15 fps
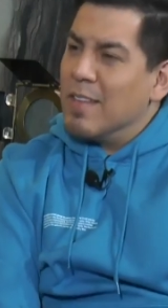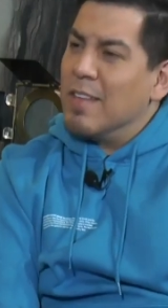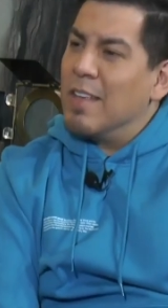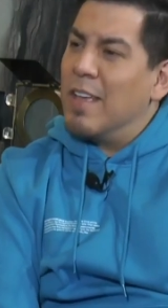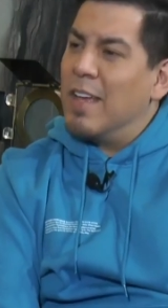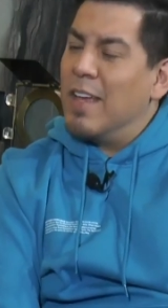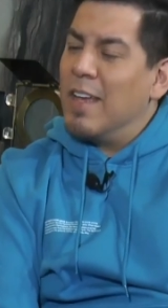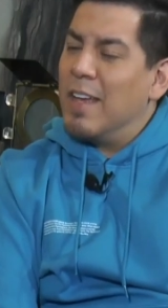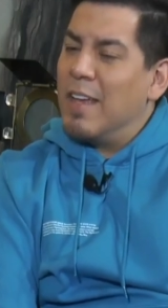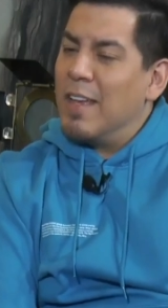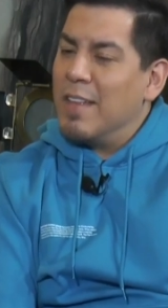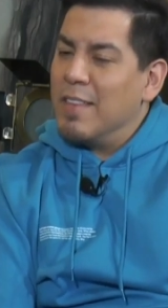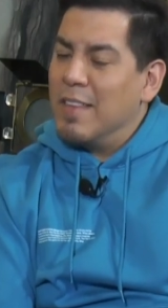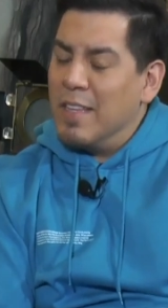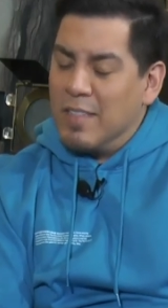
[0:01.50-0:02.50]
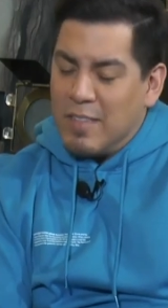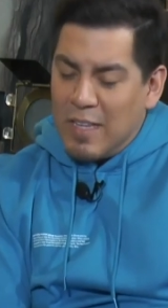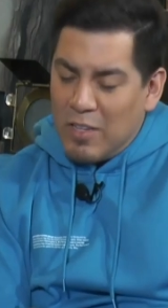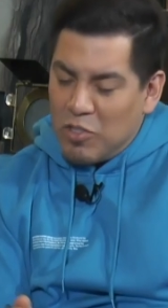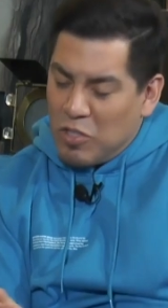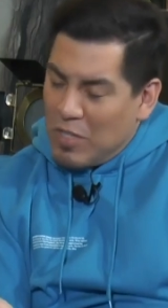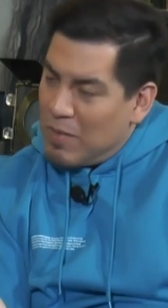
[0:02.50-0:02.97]
eh, diste
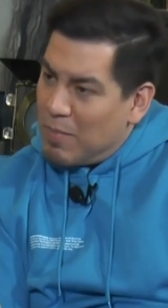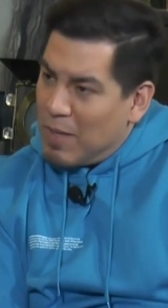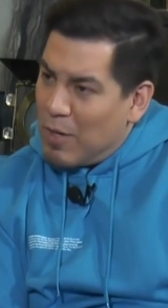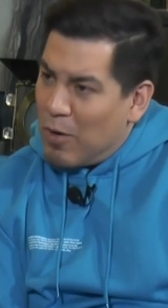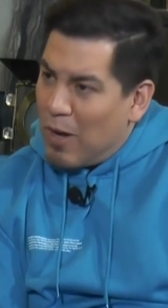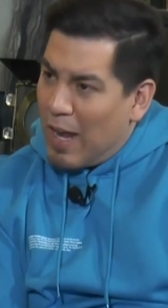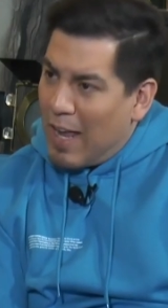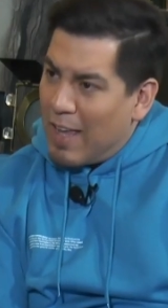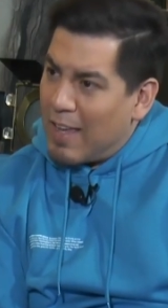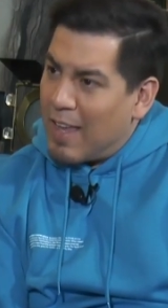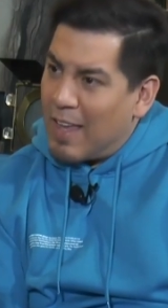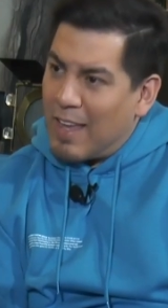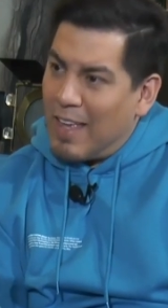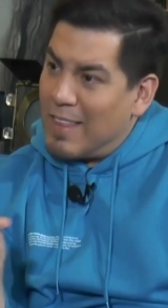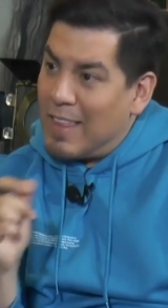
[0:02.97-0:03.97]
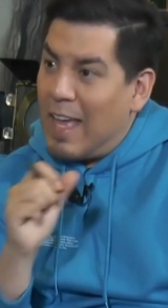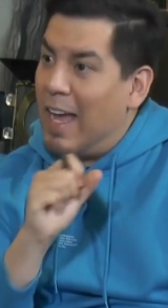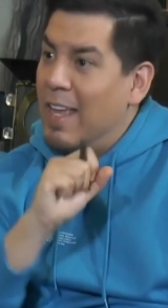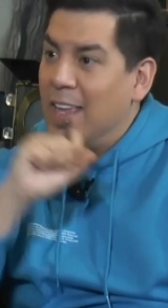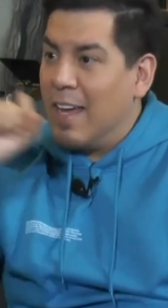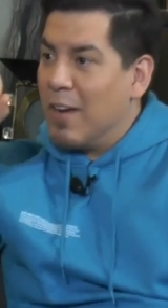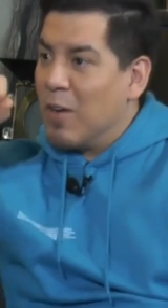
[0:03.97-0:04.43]
en Chisme No Like que te
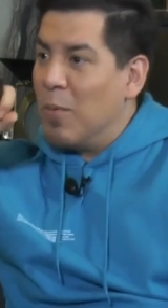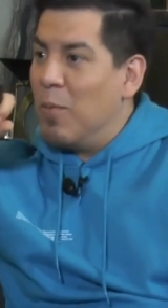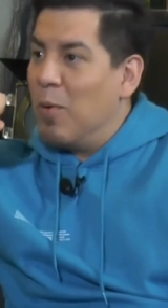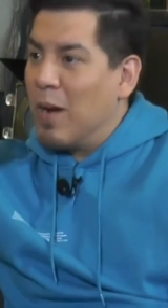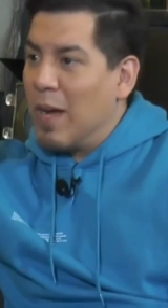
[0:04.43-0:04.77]
hayan como